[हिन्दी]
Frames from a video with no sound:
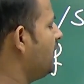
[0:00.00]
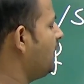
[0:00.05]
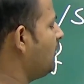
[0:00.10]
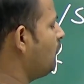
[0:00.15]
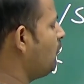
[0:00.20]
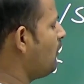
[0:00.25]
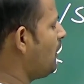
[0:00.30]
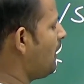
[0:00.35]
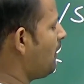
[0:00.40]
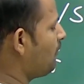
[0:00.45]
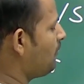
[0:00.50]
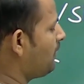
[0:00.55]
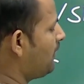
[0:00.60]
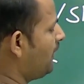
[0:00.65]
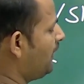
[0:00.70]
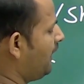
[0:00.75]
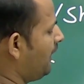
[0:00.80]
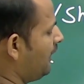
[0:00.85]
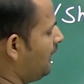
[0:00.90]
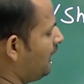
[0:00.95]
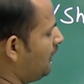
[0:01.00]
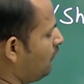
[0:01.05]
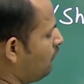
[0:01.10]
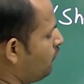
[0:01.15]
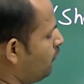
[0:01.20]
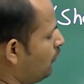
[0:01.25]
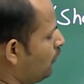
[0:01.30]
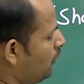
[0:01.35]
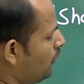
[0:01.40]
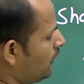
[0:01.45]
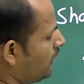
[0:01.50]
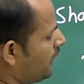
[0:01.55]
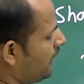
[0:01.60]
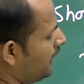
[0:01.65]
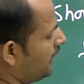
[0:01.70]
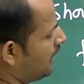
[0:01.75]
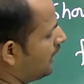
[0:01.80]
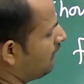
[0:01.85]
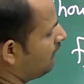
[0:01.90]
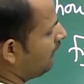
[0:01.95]
वो आपके एंगल फोर के
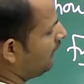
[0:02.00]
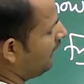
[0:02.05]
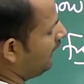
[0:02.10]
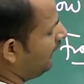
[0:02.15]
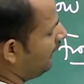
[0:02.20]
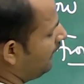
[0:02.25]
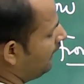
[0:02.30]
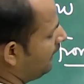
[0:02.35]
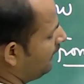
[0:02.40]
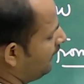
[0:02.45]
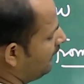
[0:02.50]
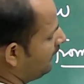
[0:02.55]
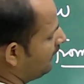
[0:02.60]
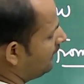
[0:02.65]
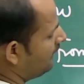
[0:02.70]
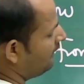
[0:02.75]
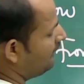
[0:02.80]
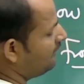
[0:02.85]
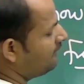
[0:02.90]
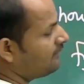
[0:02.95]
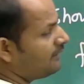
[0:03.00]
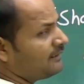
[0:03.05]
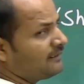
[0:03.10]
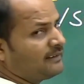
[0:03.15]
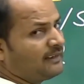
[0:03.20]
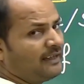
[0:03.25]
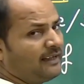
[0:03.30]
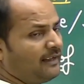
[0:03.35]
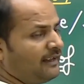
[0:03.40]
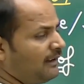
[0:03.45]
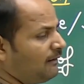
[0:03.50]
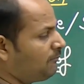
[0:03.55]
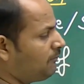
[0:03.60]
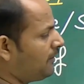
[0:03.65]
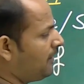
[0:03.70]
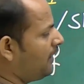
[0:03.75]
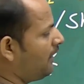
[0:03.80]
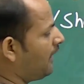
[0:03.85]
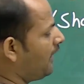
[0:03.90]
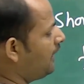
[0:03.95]
इक्वल है रीजन क्या है आपके
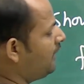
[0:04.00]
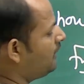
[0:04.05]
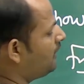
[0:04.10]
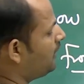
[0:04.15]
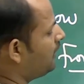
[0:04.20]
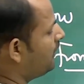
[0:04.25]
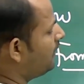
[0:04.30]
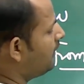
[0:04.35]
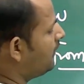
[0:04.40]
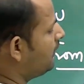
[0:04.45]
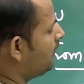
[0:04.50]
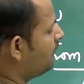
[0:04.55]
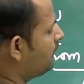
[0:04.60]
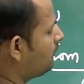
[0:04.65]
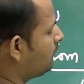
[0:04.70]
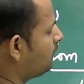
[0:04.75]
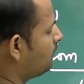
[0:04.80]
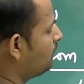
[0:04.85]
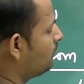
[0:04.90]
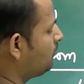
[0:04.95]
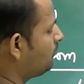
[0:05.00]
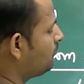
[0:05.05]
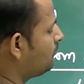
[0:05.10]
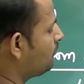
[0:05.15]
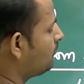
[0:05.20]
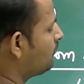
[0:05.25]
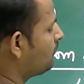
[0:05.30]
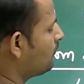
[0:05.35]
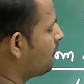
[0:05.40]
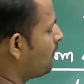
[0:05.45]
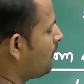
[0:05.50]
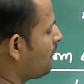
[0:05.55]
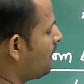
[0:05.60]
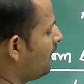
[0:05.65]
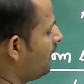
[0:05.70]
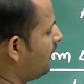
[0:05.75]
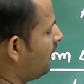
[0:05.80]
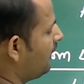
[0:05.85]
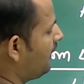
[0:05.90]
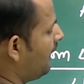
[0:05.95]
90 डिग्री
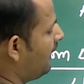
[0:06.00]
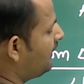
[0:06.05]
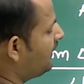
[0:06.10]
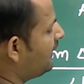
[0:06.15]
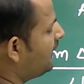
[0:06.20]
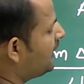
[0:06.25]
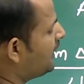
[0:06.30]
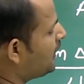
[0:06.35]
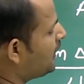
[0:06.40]
90 डिग्री